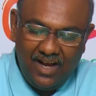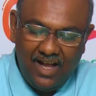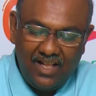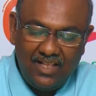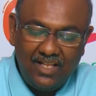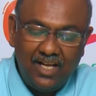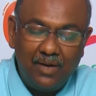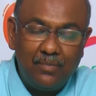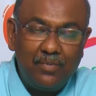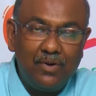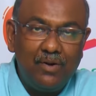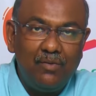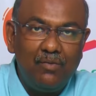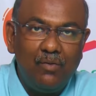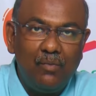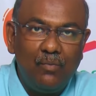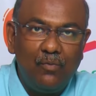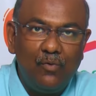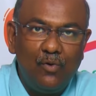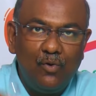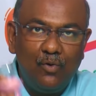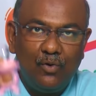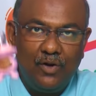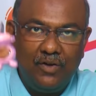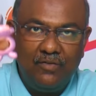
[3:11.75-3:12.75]
அதுக்கப்புறம் நம்ம
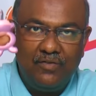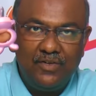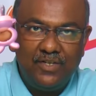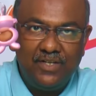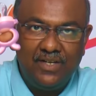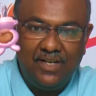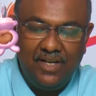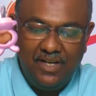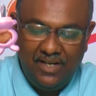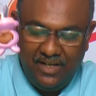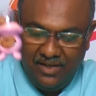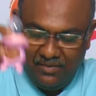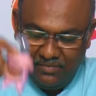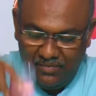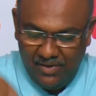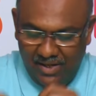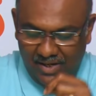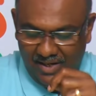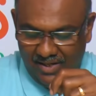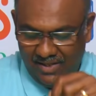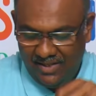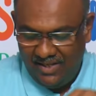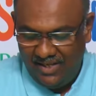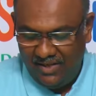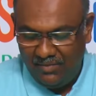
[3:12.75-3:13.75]
போகக்கூடிய விஷயங்கள்
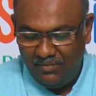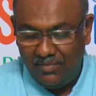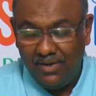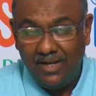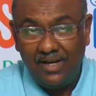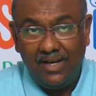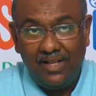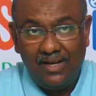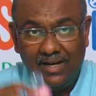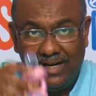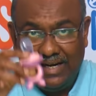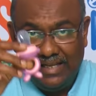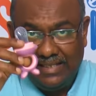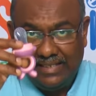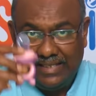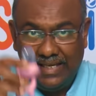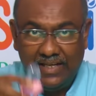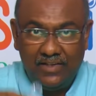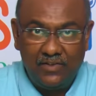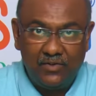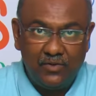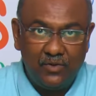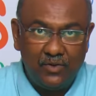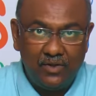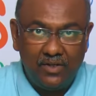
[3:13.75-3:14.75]
நிப்ளர் இந்த நிப்ளரில் ரெண்டு
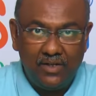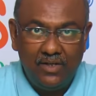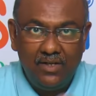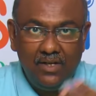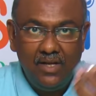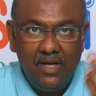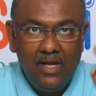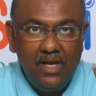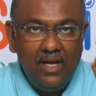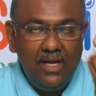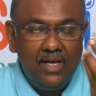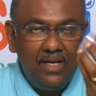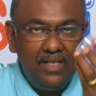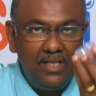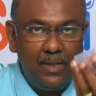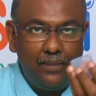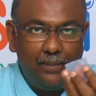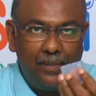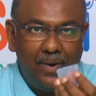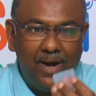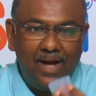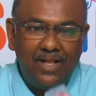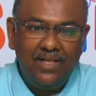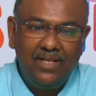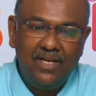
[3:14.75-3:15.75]
சைஸும் இருக்குது இந்த
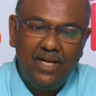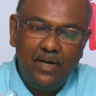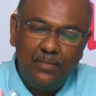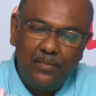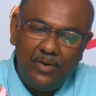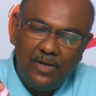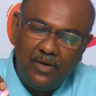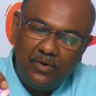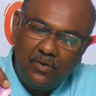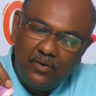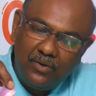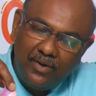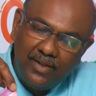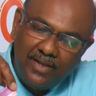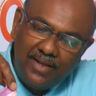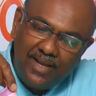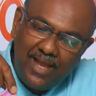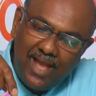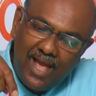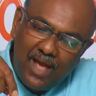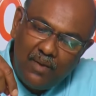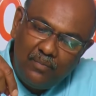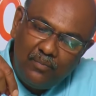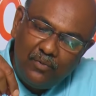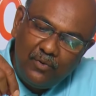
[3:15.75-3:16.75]
பாதுகாப்பாக இருக்கக்கூடிய
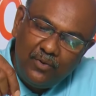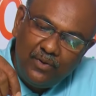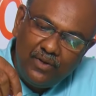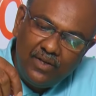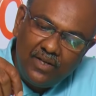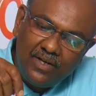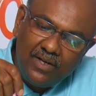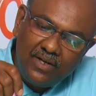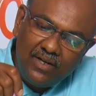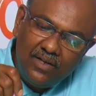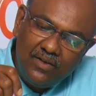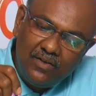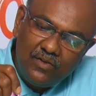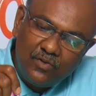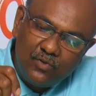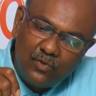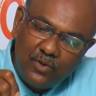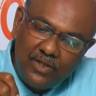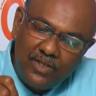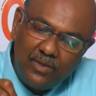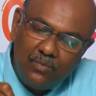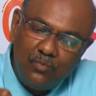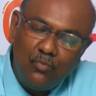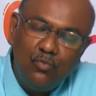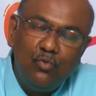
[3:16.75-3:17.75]
கேப்பும் இங்கே இருக்குது ஸோ
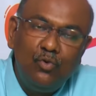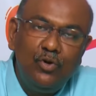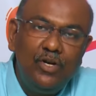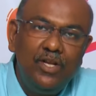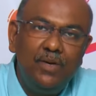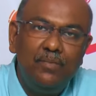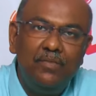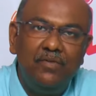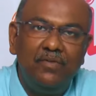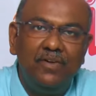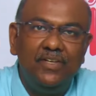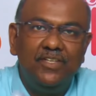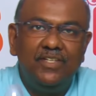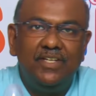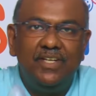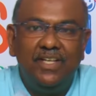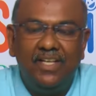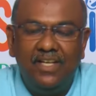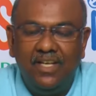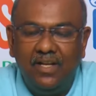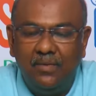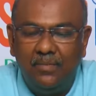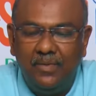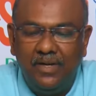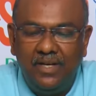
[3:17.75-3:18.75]
இதை மூடி இப்படி
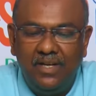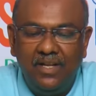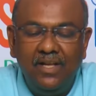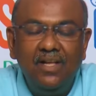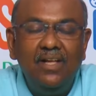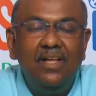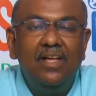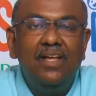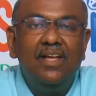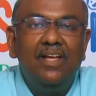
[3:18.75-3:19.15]
வச்சுட்டீங்க அப்படின்னா